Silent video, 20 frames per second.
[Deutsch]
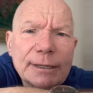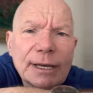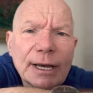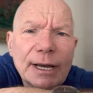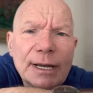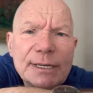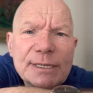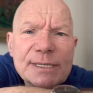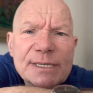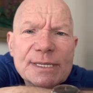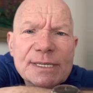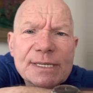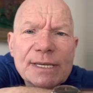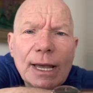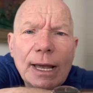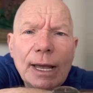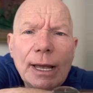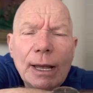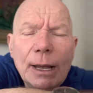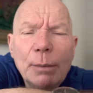
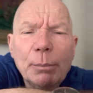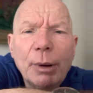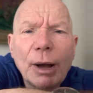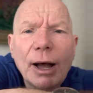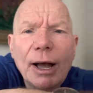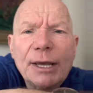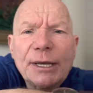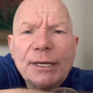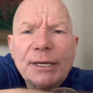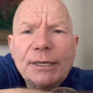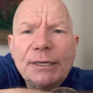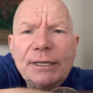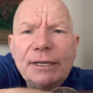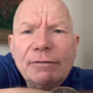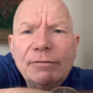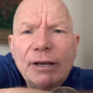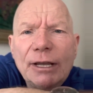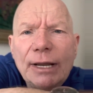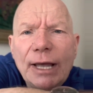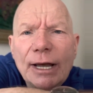Grenzbereiche,
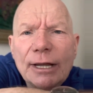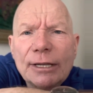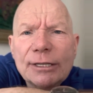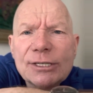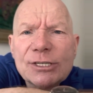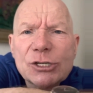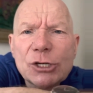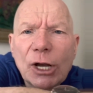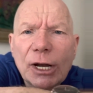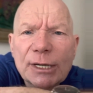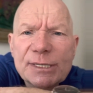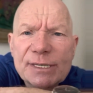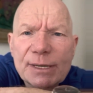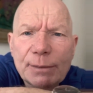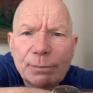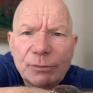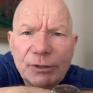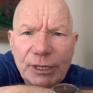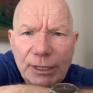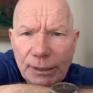die wir lernen zu
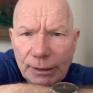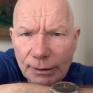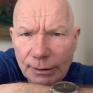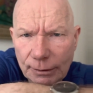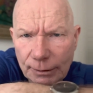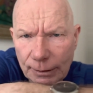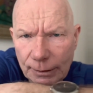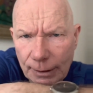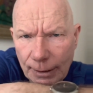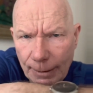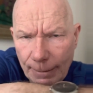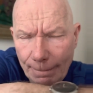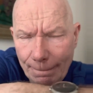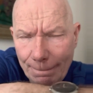akzeptieren,